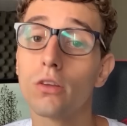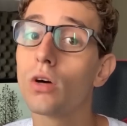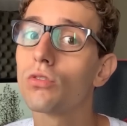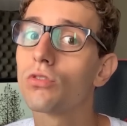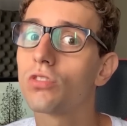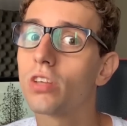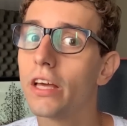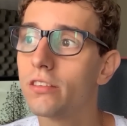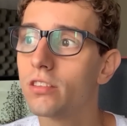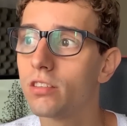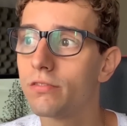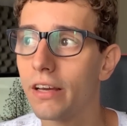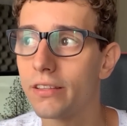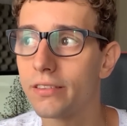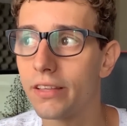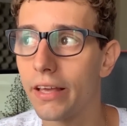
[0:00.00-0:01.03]
não sei se
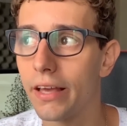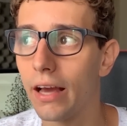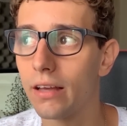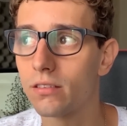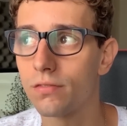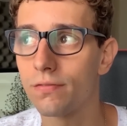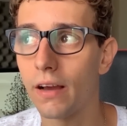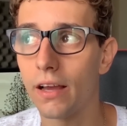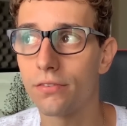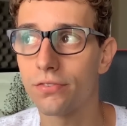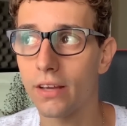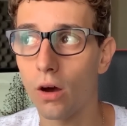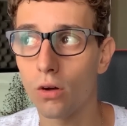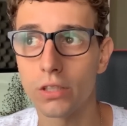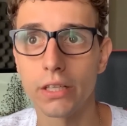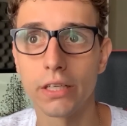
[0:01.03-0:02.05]
vai ser, se vai
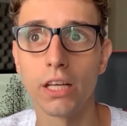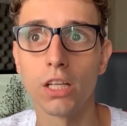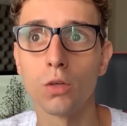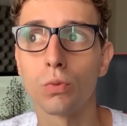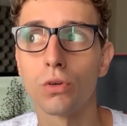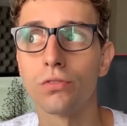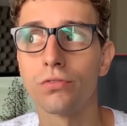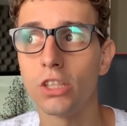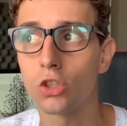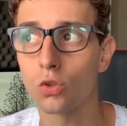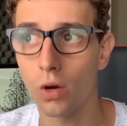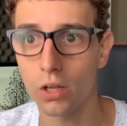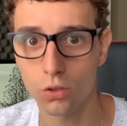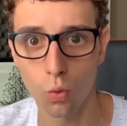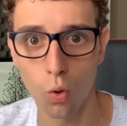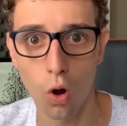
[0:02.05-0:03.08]
ficar alternando por
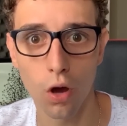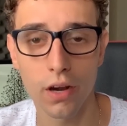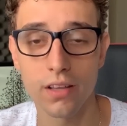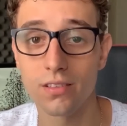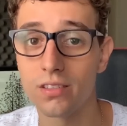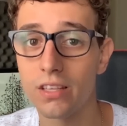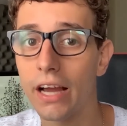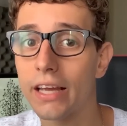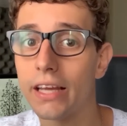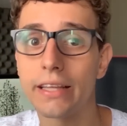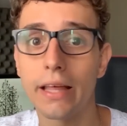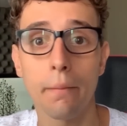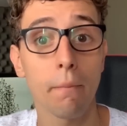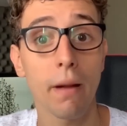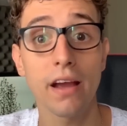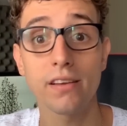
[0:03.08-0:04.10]
24 horas e a que
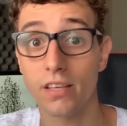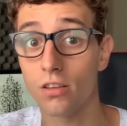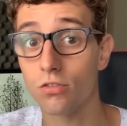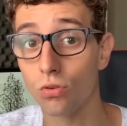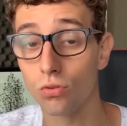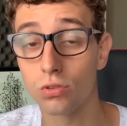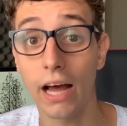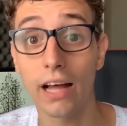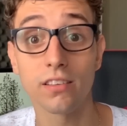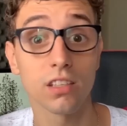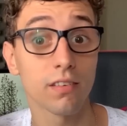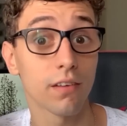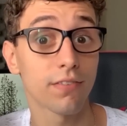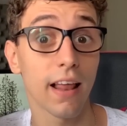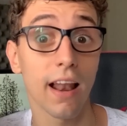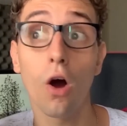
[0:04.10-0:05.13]
der mais resultados ele
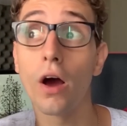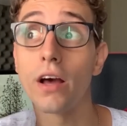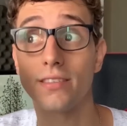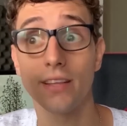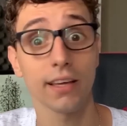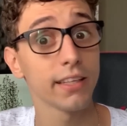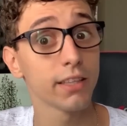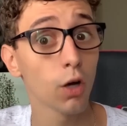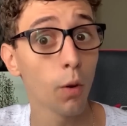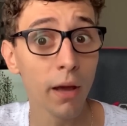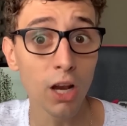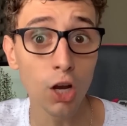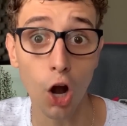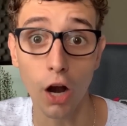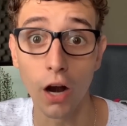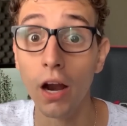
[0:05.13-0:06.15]
vai falar, ó, oh, essa aqui deu
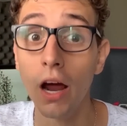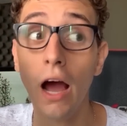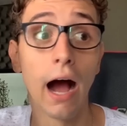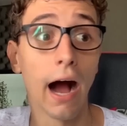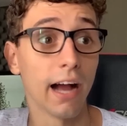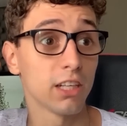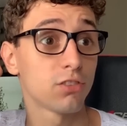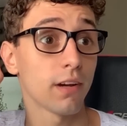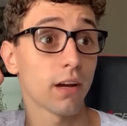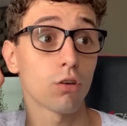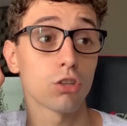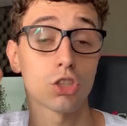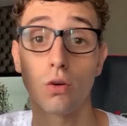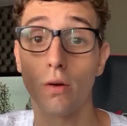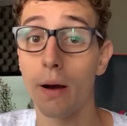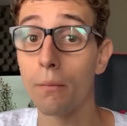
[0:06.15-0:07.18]
melhor. A gente vai
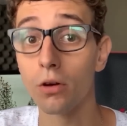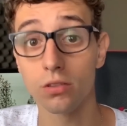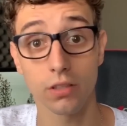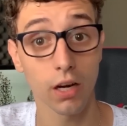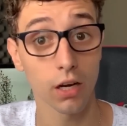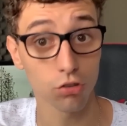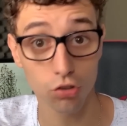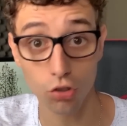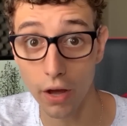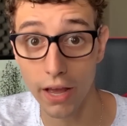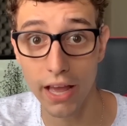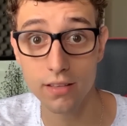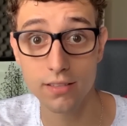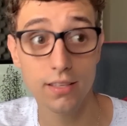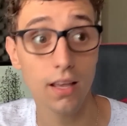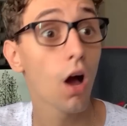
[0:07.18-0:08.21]
continuar mostrando só
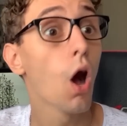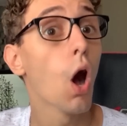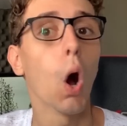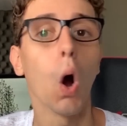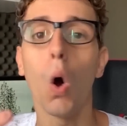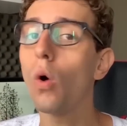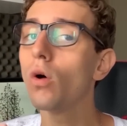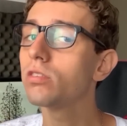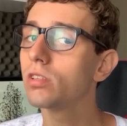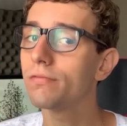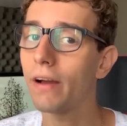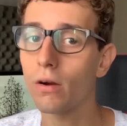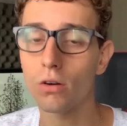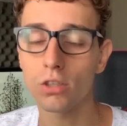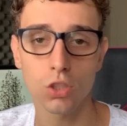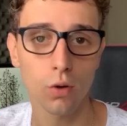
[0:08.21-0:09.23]
essa ou se
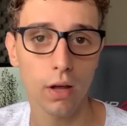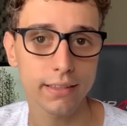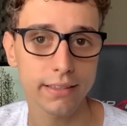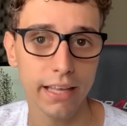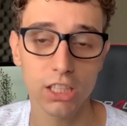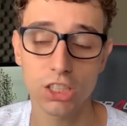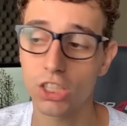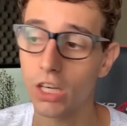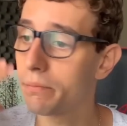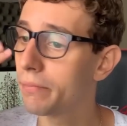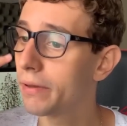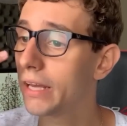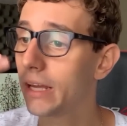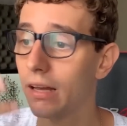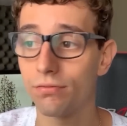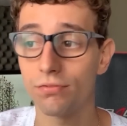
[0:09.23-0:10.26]
vai continuar teste
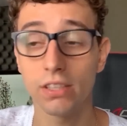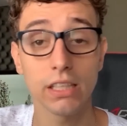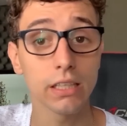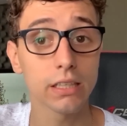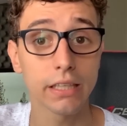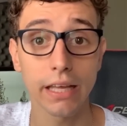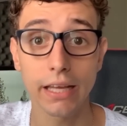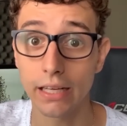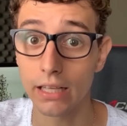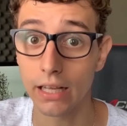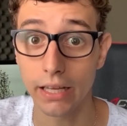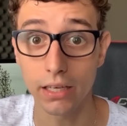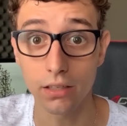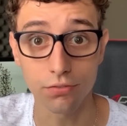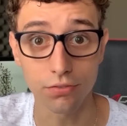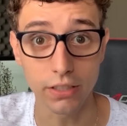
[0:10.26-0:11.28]
AB a vida inteira
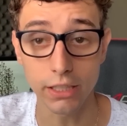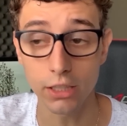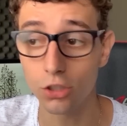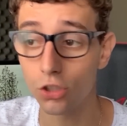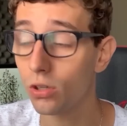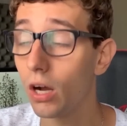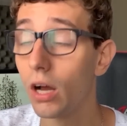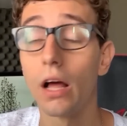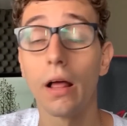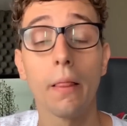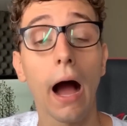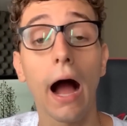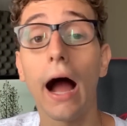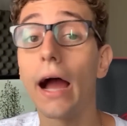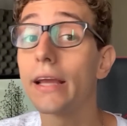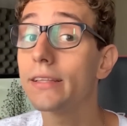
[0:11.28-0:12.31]
daquele vídeo.
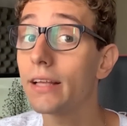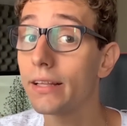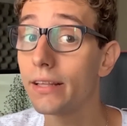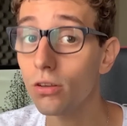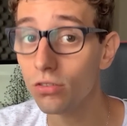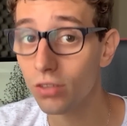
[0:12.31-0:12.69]
Ainda não